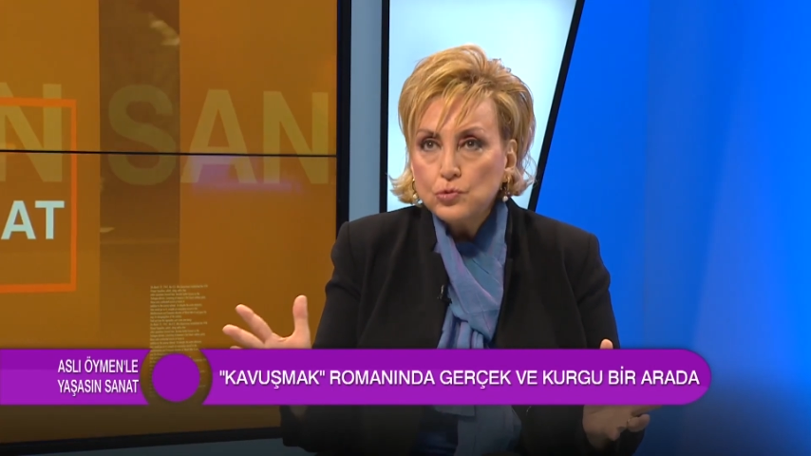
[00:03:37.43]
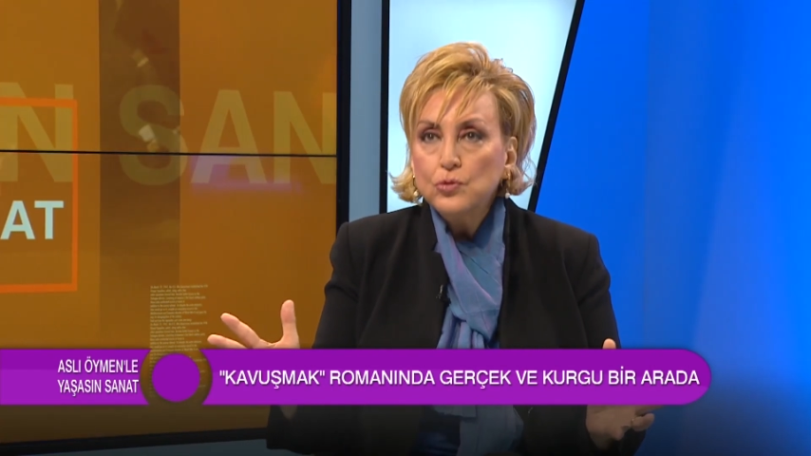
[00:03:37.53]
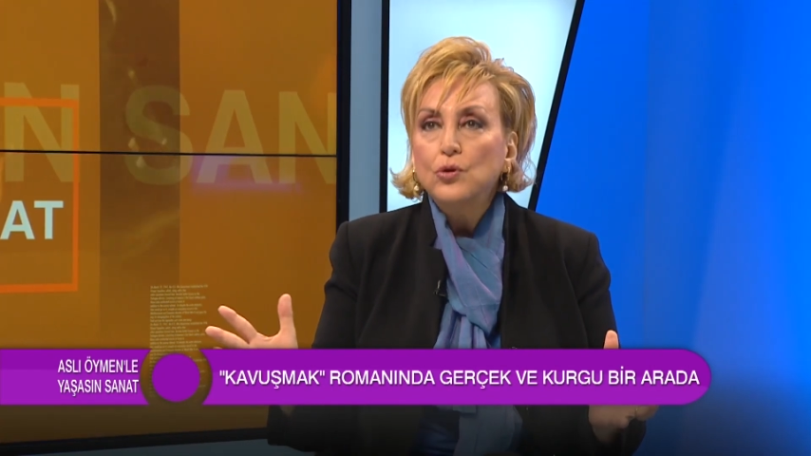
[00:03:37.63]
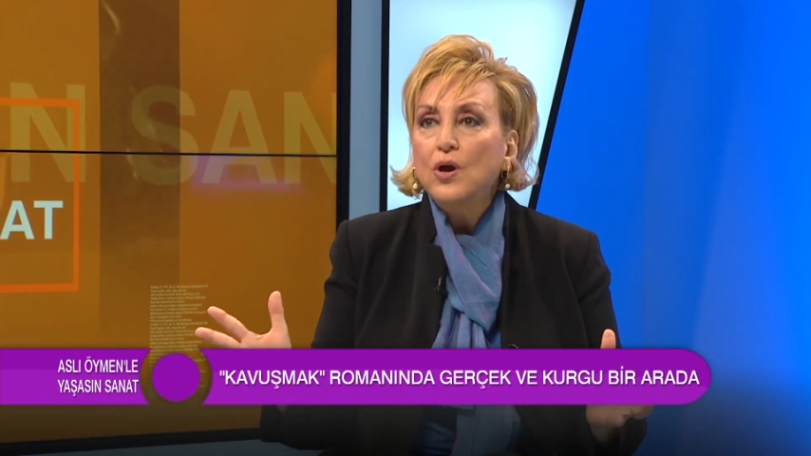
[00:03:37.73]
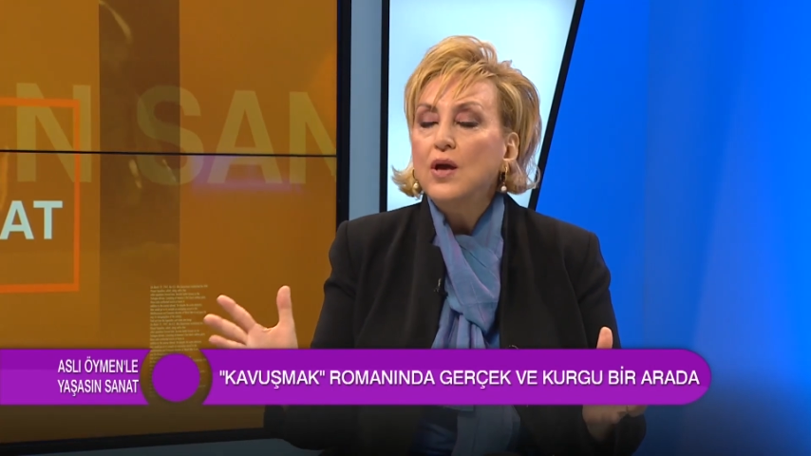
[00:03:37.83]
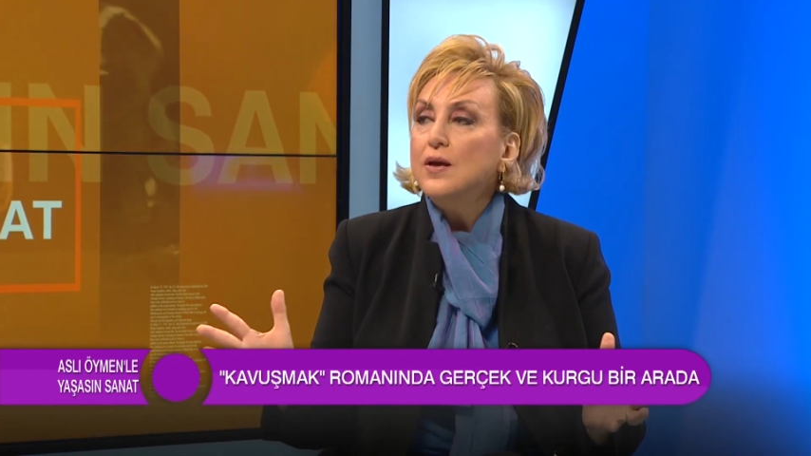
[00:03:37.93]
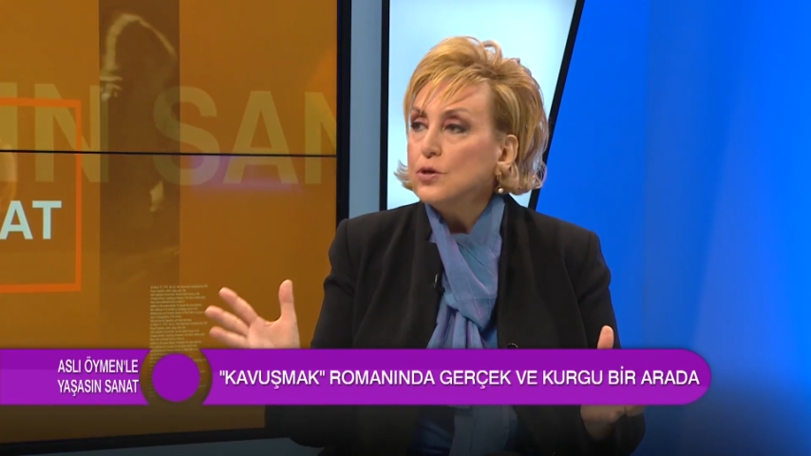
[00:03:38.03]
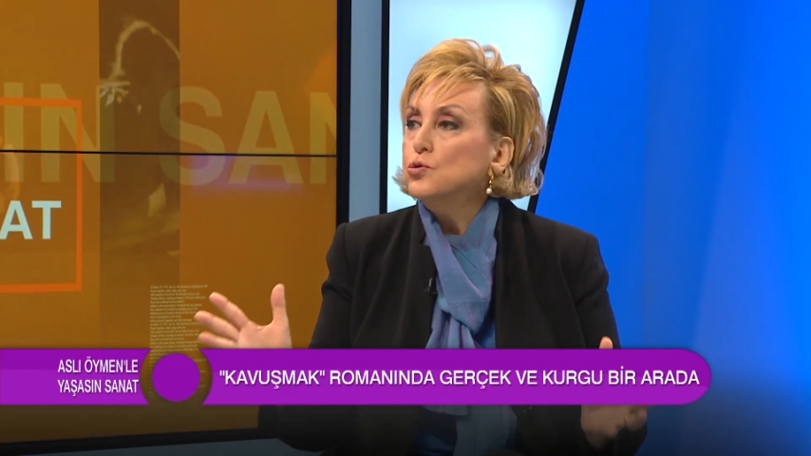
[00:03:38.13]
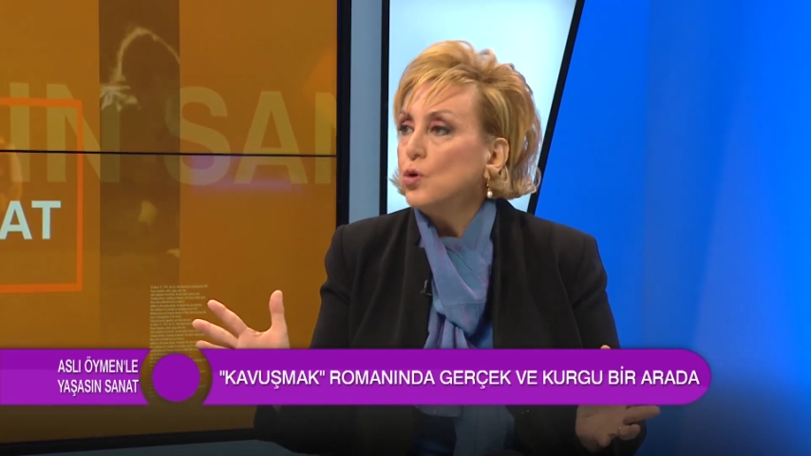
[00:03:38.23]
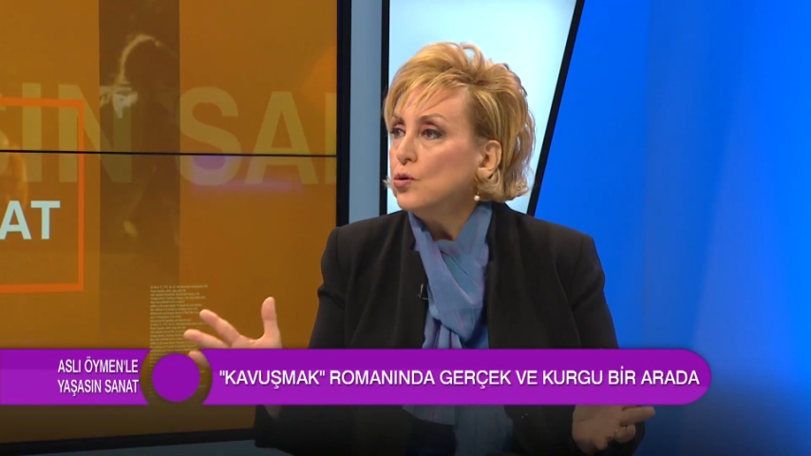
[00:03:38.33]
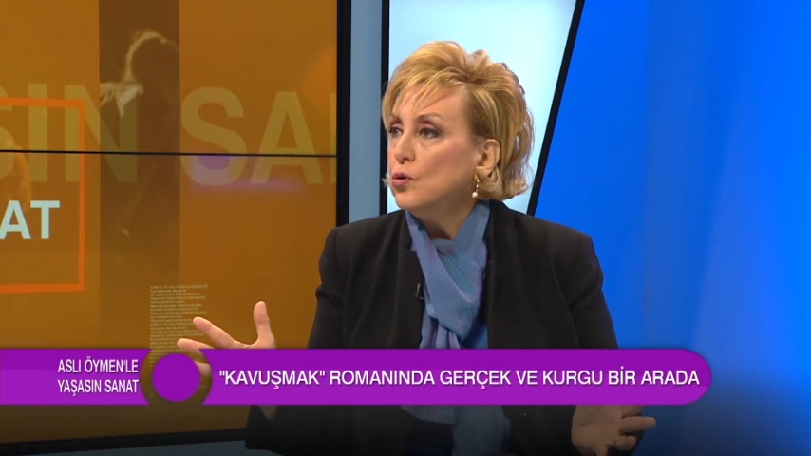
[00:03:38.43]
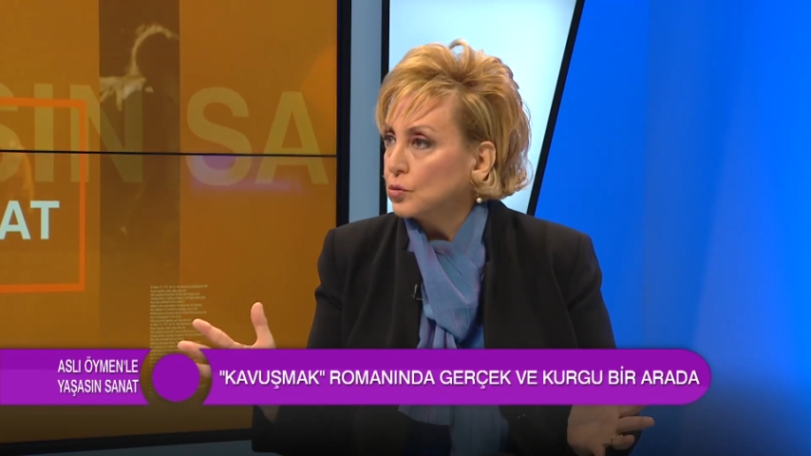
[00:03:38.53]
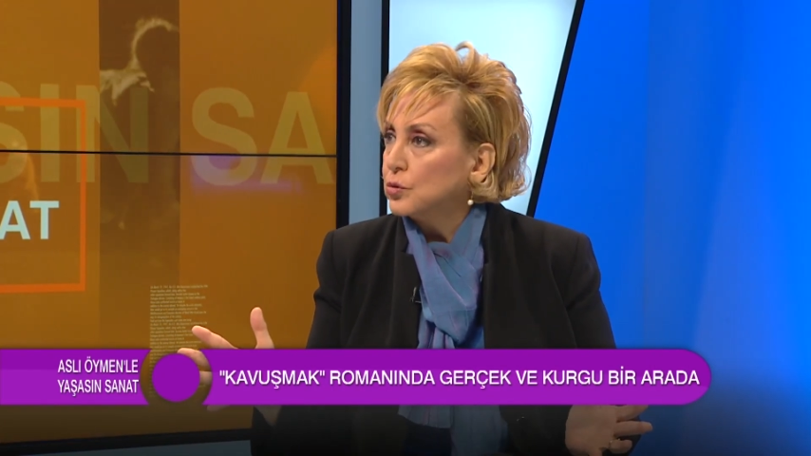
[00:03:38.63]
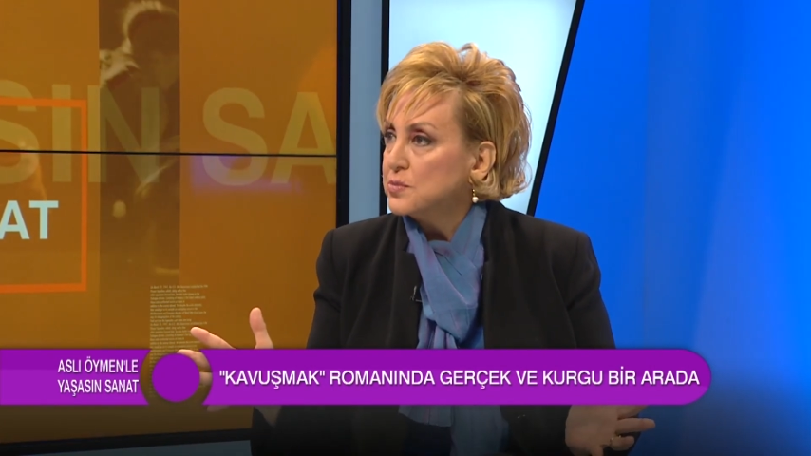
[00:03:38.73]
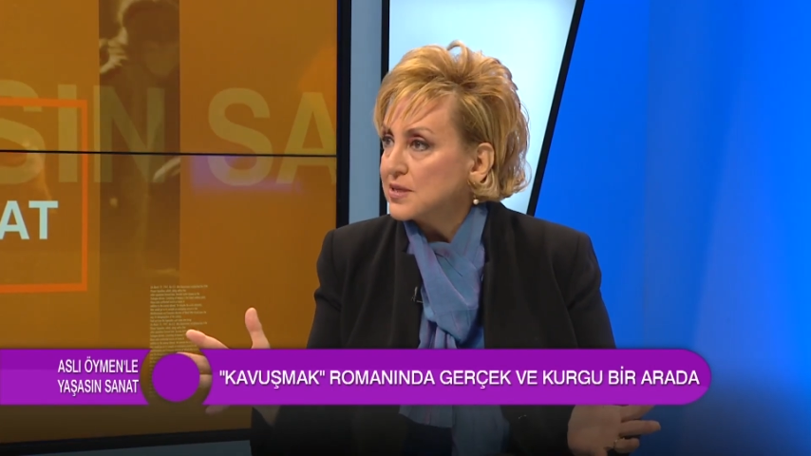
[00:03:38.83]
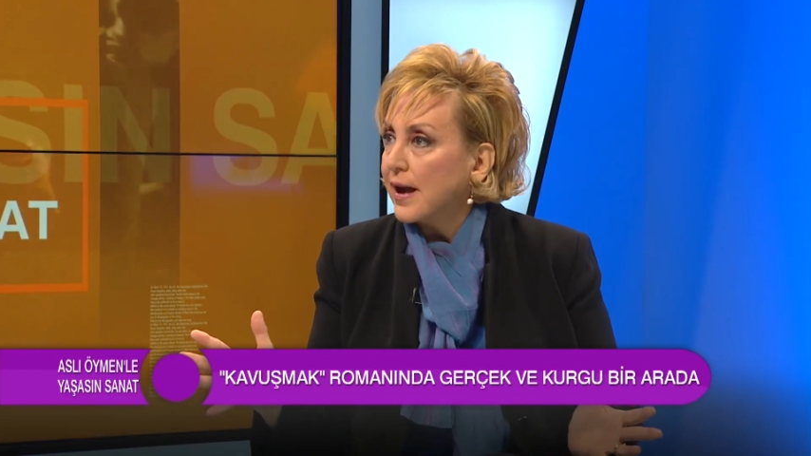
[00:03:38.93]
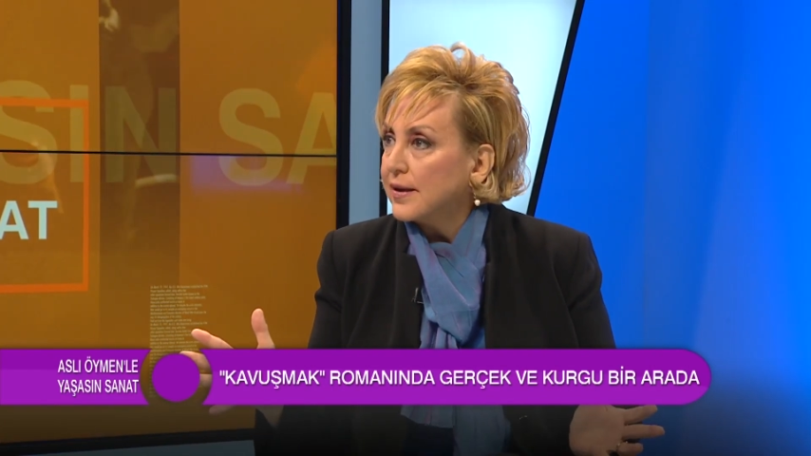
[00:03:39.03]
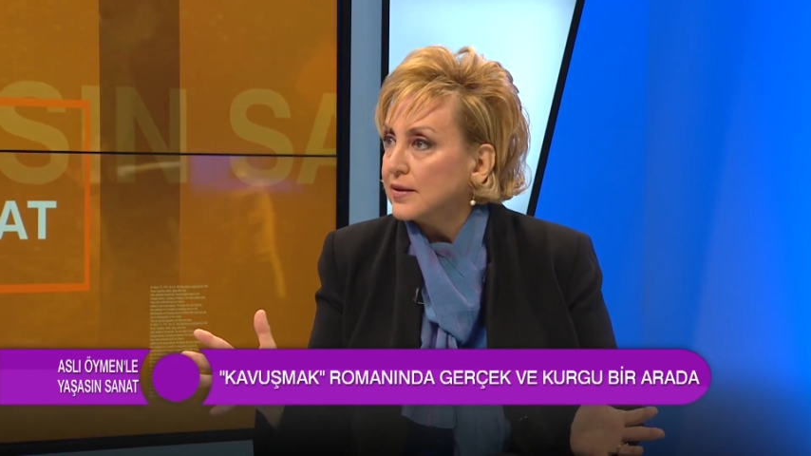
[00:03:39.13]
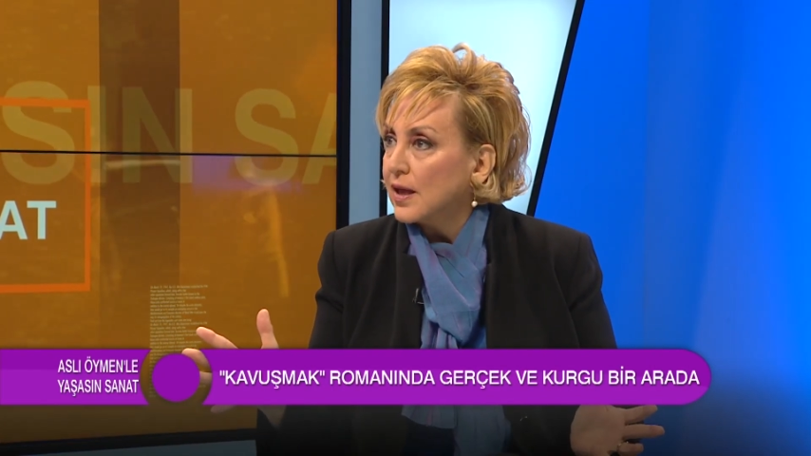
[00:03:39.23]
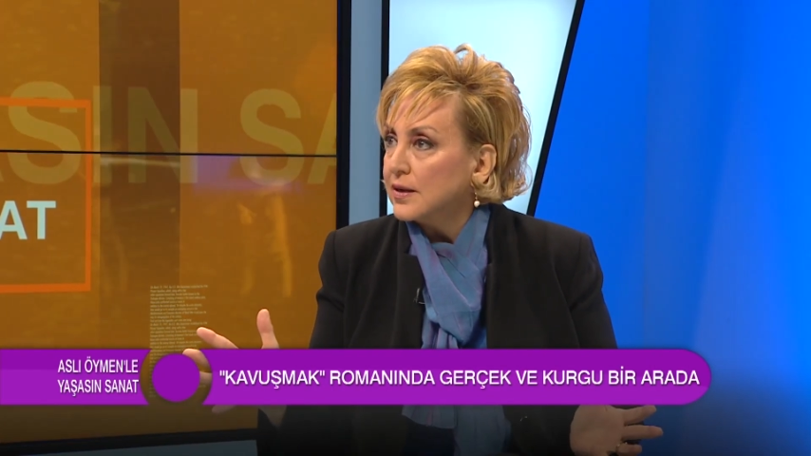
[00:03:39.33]
Çünkü şok oldum
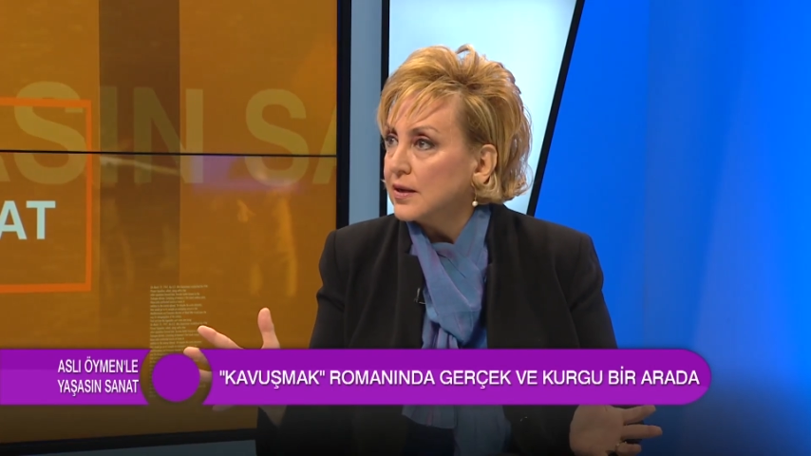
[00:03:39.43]
sahiden.